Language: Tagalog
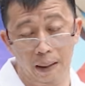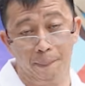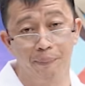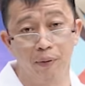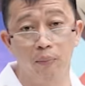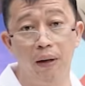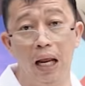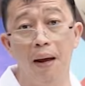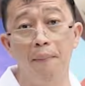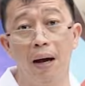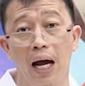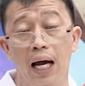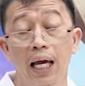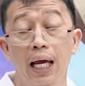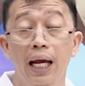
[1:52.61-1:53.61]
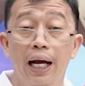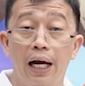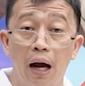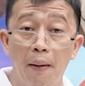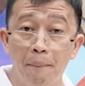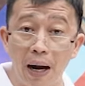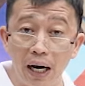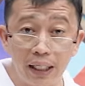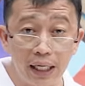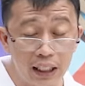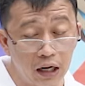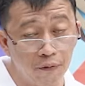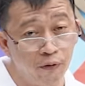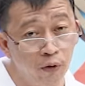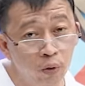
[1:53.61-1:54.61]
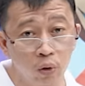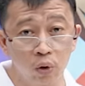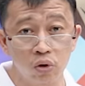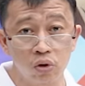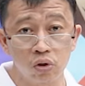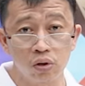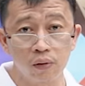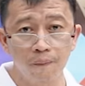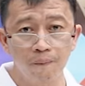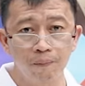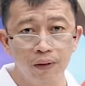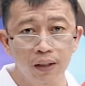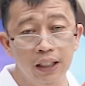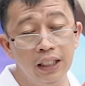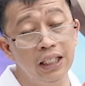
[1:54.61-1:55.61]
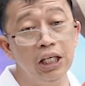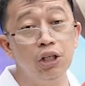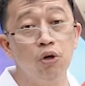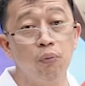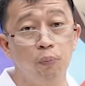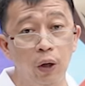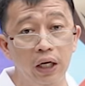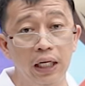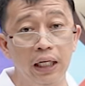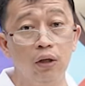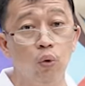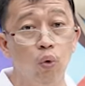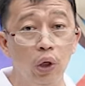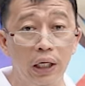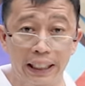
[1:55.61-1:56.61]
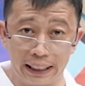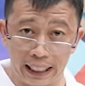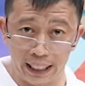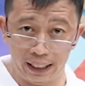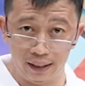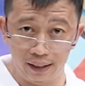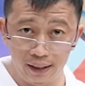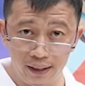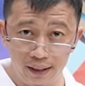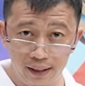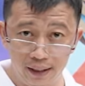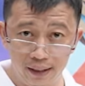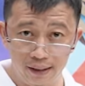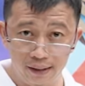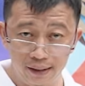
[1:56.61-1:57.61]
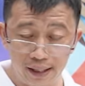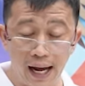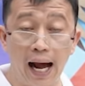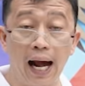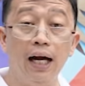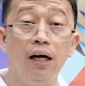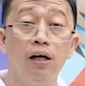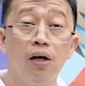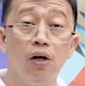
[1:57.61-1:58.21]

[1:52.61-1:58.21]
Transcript: ang problema, kapag nagka-fungus, hindi nyo pwedeng ulitin ang